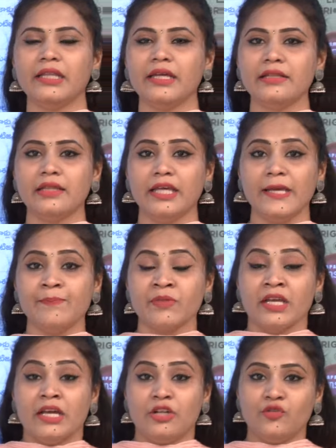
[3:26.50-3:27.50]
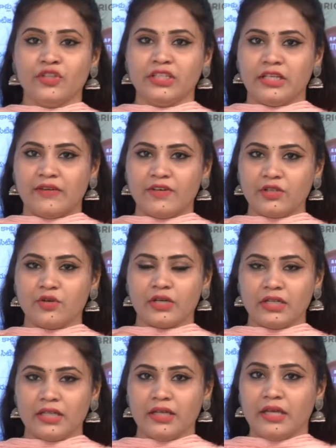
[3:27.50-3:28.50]
ఏదైతే నువ్వు ఇది ఎవరికో
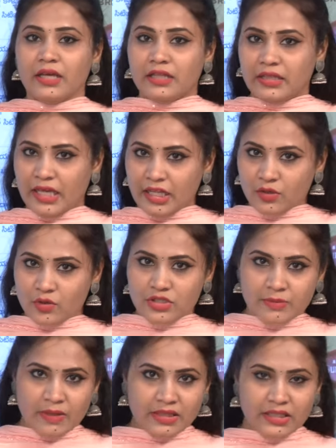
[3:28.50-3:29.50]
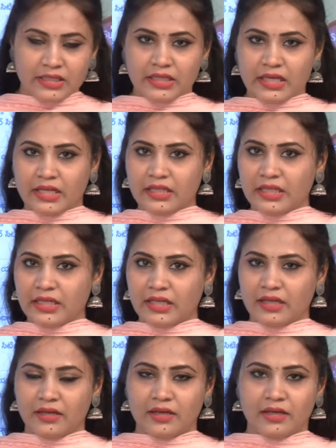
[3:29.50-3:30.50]
అంటే దేనికోసం అత్యంత ఖరీదైన
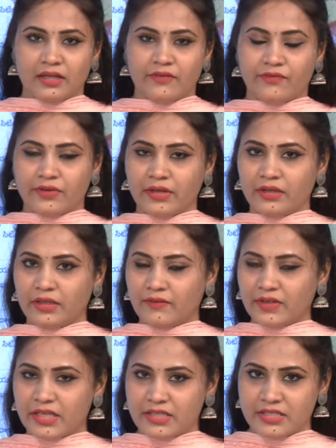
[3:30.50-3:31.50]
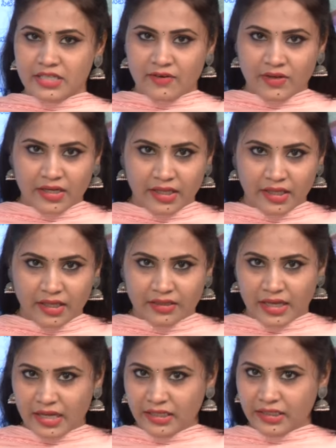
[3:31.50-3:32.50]
గిఫ్ట్లు ఎవరికి ఇచ్చావనే
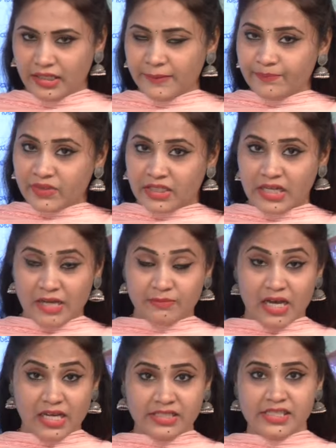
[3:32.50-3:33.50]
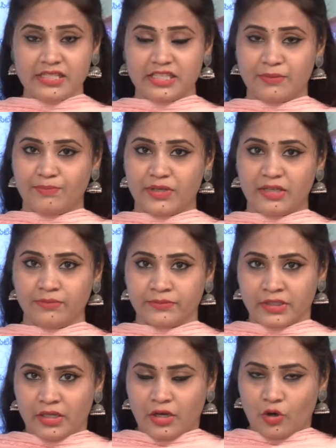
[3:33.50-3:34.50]
దానికి నా మాజీ అని చెప్పడం
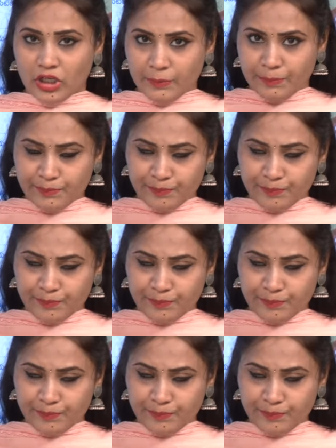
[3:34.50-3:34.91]
ఒక